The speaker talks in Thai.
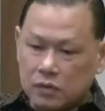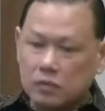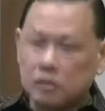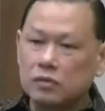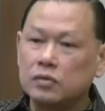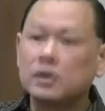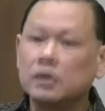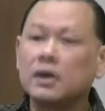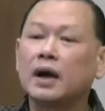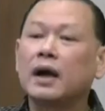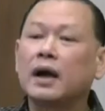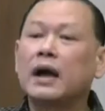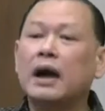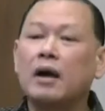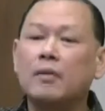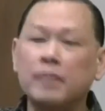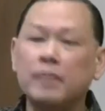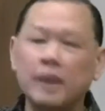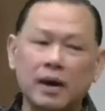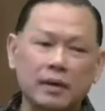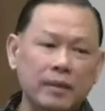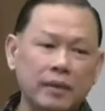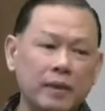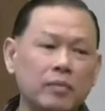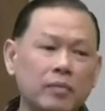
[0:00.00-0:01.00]
คุณก็เข้า
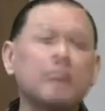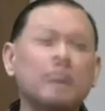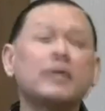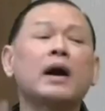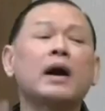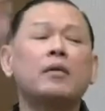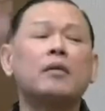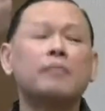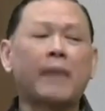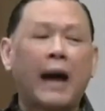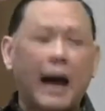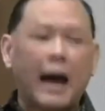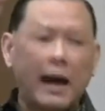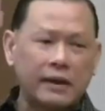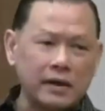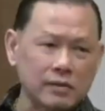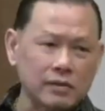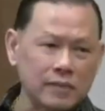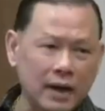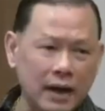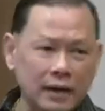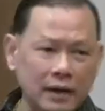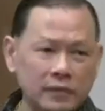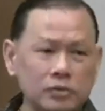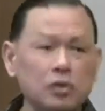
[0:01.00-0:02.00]
เมืองไปผมเข้าป่า
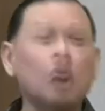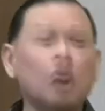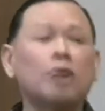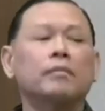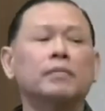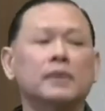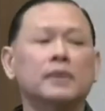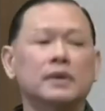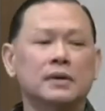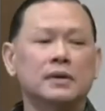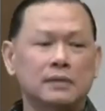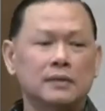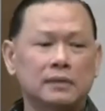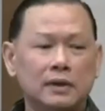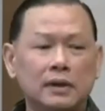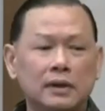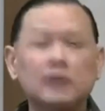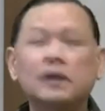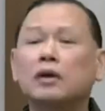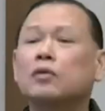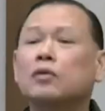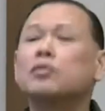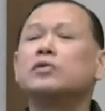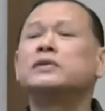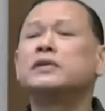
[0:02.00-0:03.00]
ดีกว่าจบเล
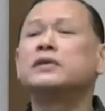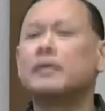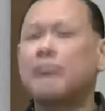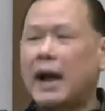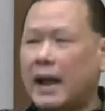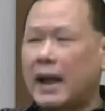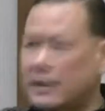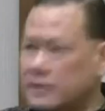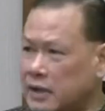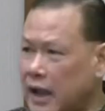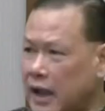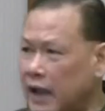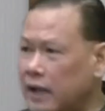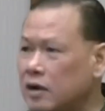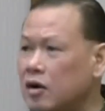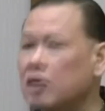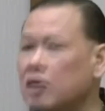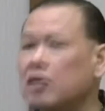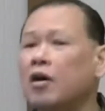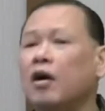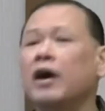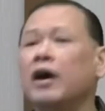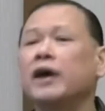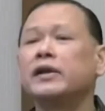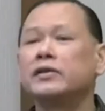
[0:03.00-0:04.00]
ยแล้วคุณสบายใจ
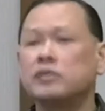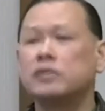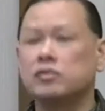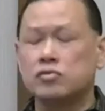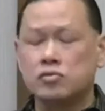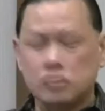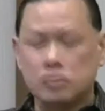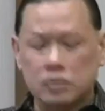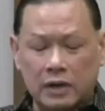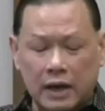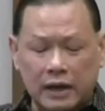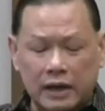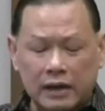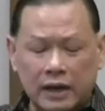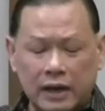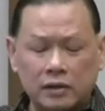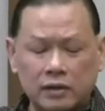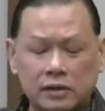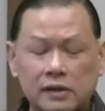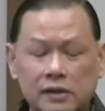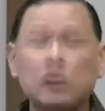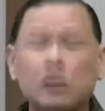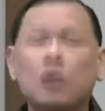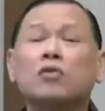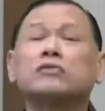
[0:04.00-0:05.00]
ก็ขอให้อยู่กันให้
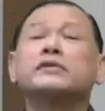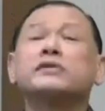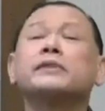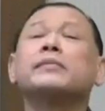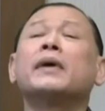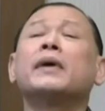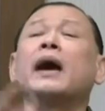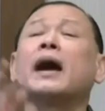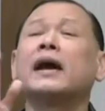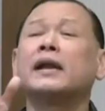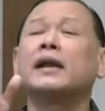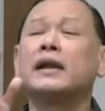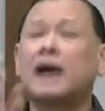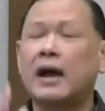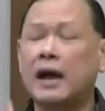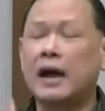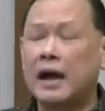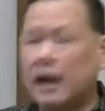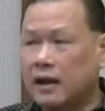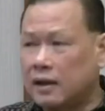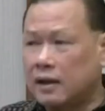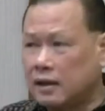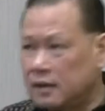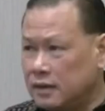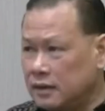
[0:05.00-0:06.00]
ถึง65นะ
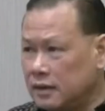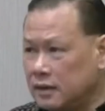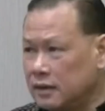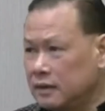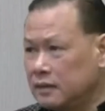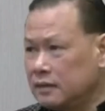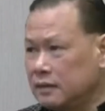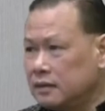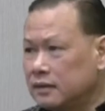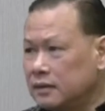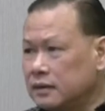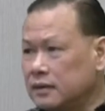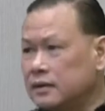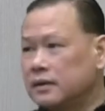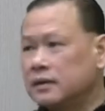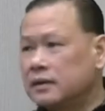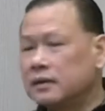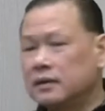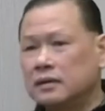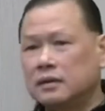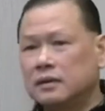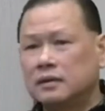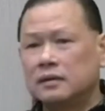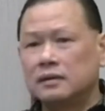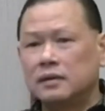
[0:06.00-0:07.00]
อ
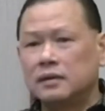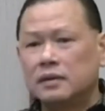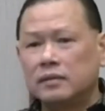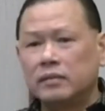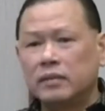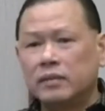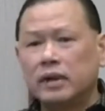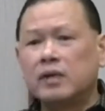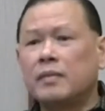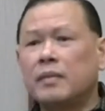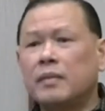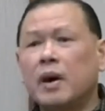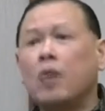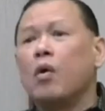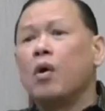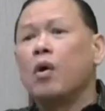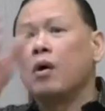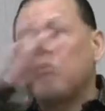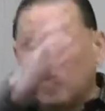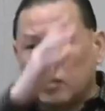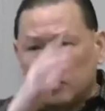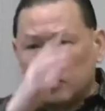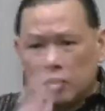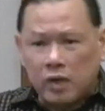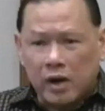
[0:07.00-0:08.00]
อไม่ต้องมาห่
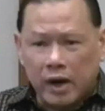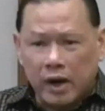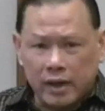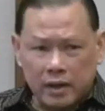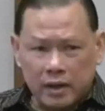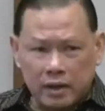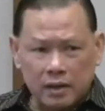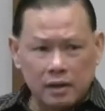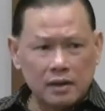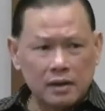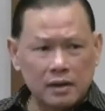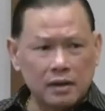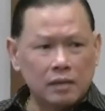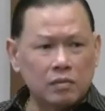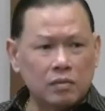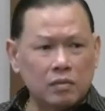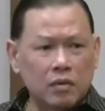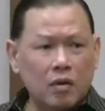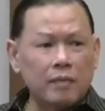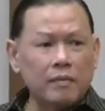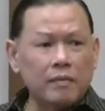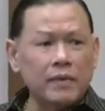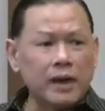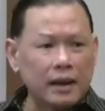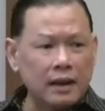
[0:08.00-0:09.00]
วงผมด้วย
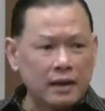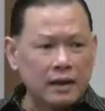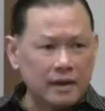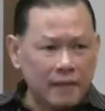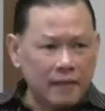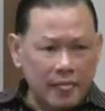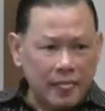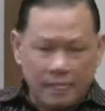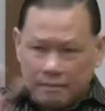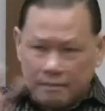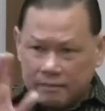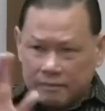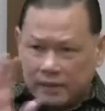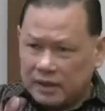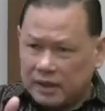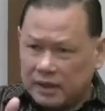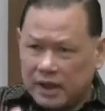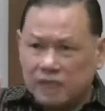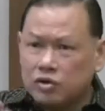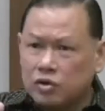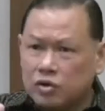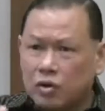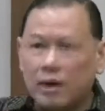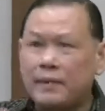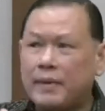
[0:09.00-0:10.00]
ผมเนี่ยมัน
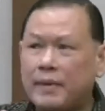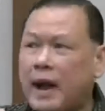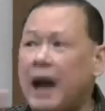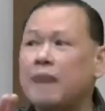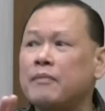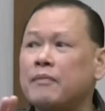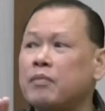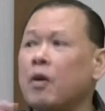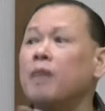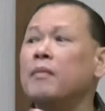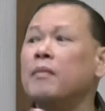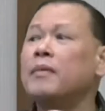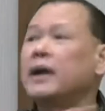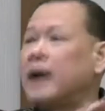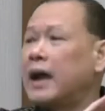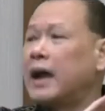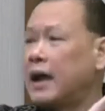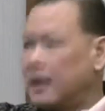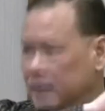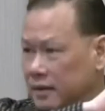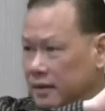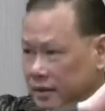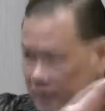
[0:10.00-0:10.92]
เรื่องสุขภาพผมนะ